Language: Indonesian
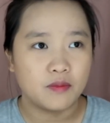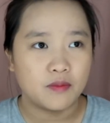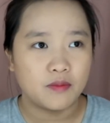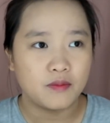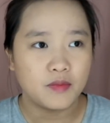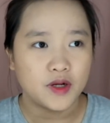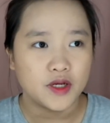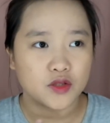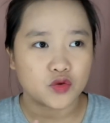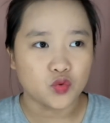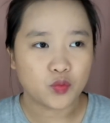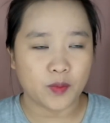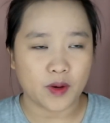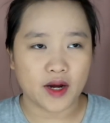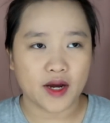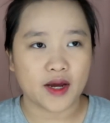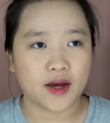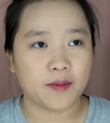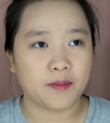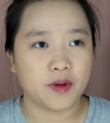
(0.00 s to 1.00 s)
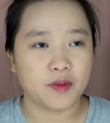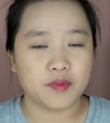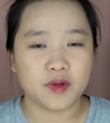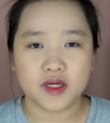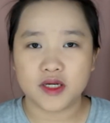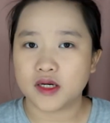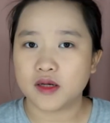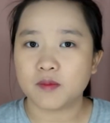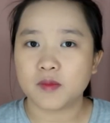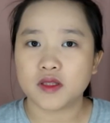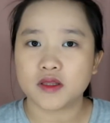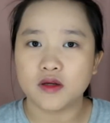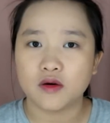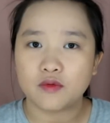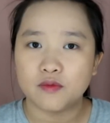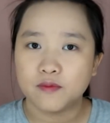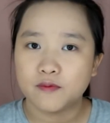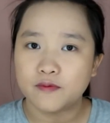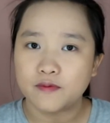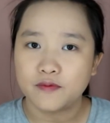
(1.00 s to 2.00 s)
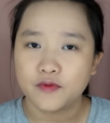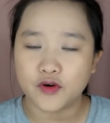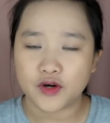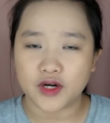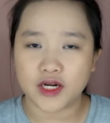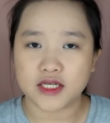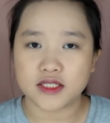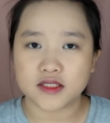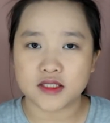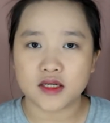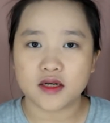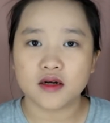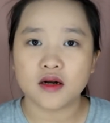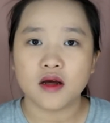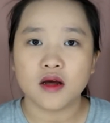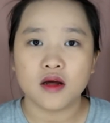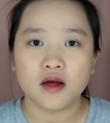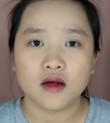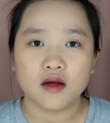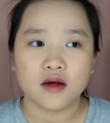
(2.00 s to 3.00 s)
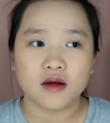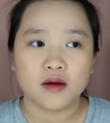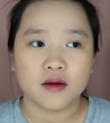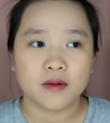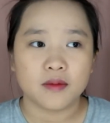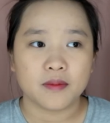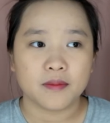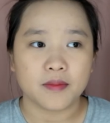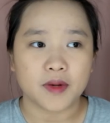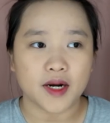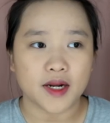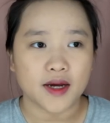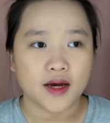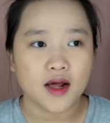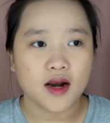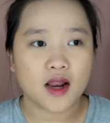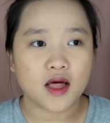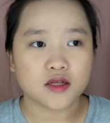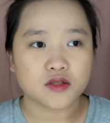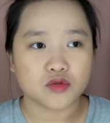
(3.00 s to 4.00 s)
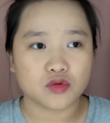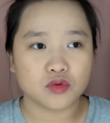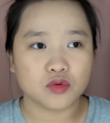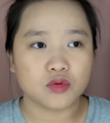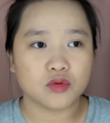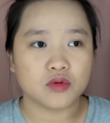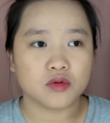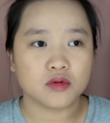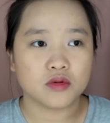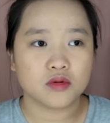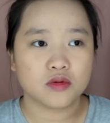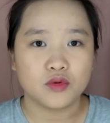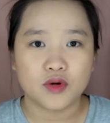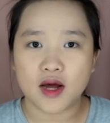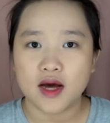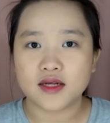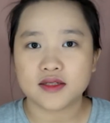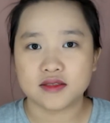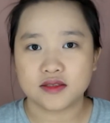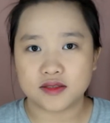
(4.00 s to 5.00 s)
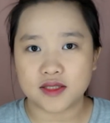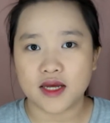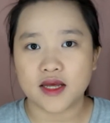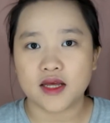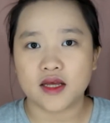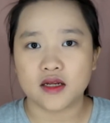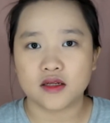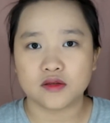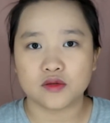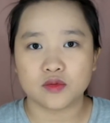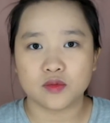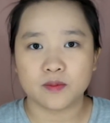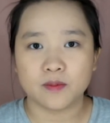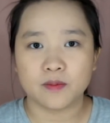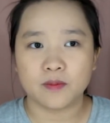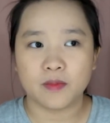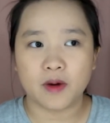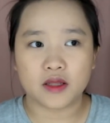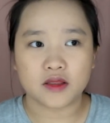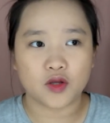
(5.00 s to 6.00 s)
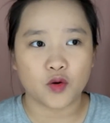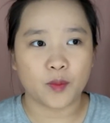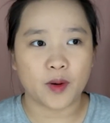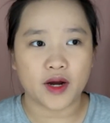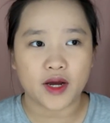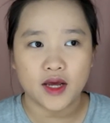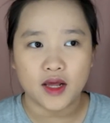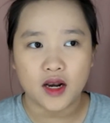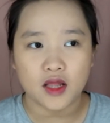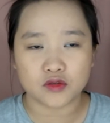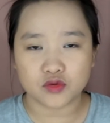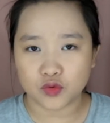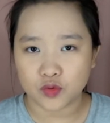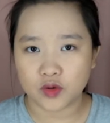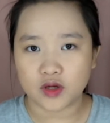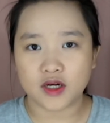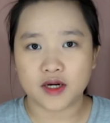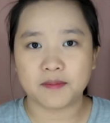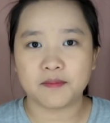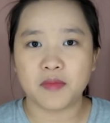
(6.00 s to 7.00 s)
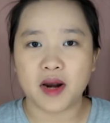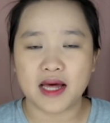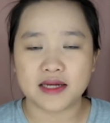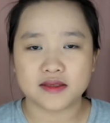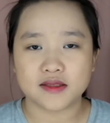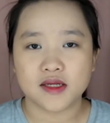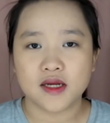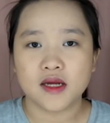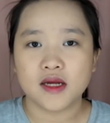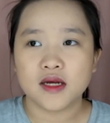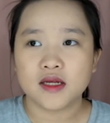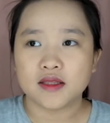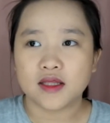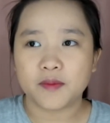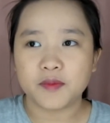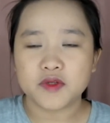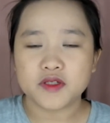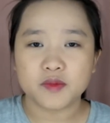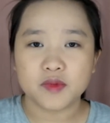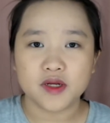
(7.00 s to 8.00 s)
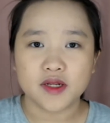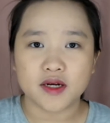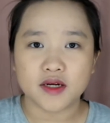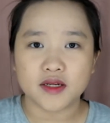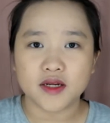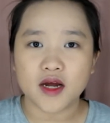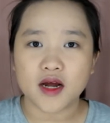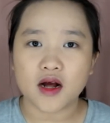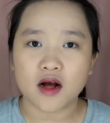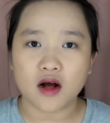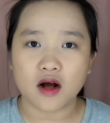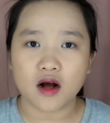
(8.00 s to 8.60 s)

begitu pakai baby cream atau foundation mereka langsung udah selesai gitu atau pakai langsung cream blush tapi sebenarnya